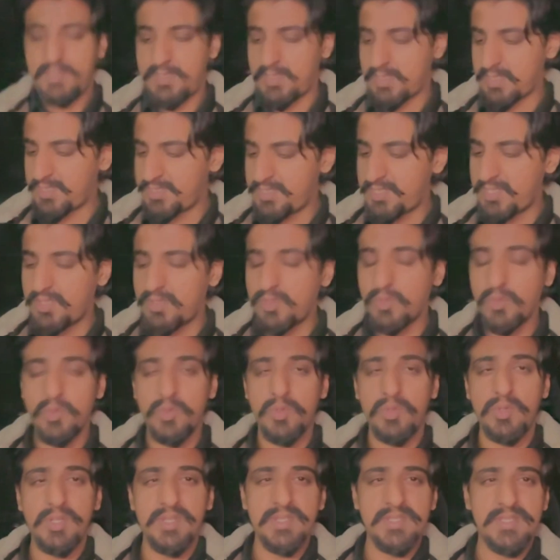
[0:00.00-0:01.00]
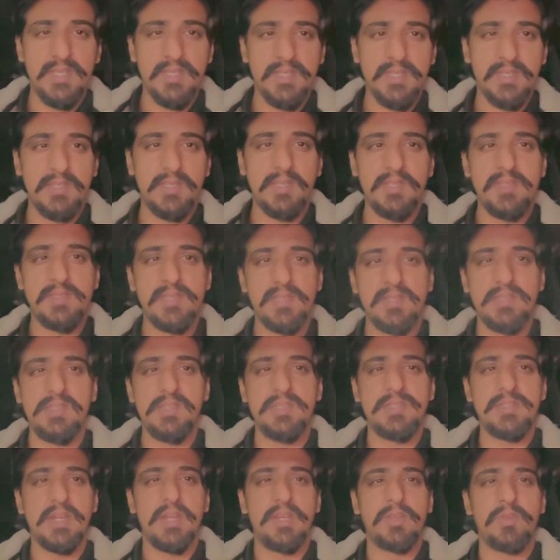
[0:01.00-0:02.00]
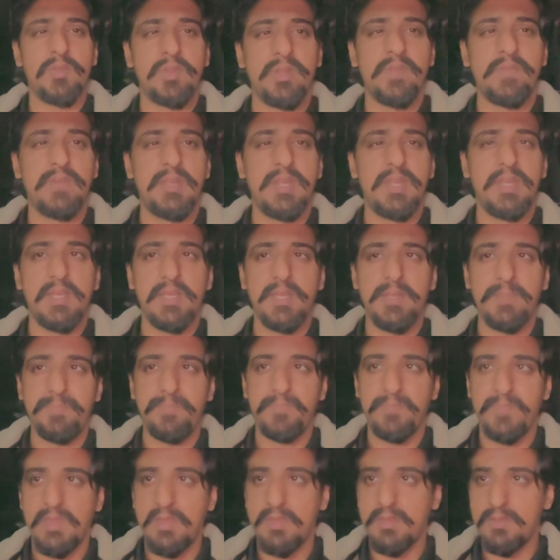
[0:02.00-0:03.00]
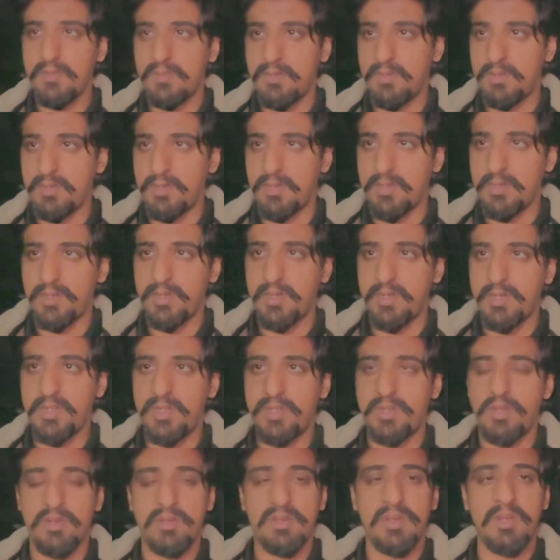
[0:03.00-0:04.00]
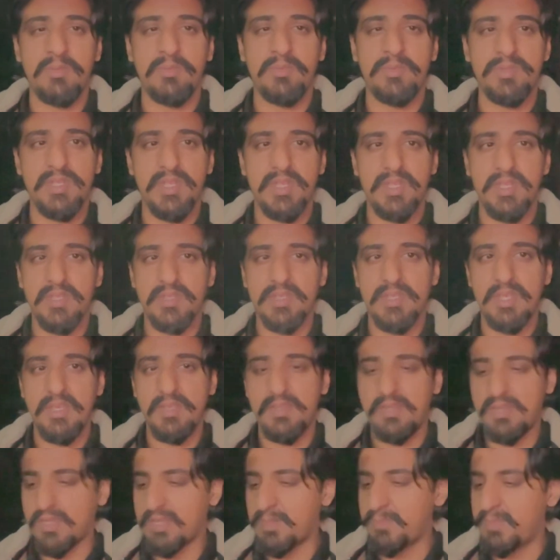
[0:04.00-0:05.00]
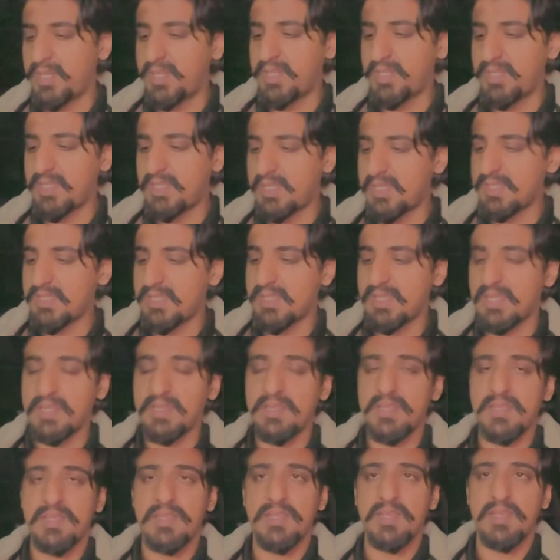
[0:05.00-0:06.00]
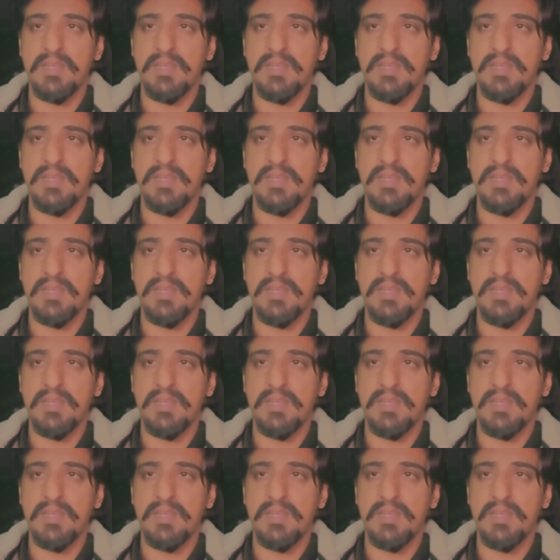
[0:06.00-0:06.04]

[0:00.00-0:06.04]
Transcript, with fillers: हाँ जी तो लीज़ा की सर्जरी स्टार्ट होने वाली है और डॉक्टर ने मुझे यही रिकमेंड किया कि कहते हैं कि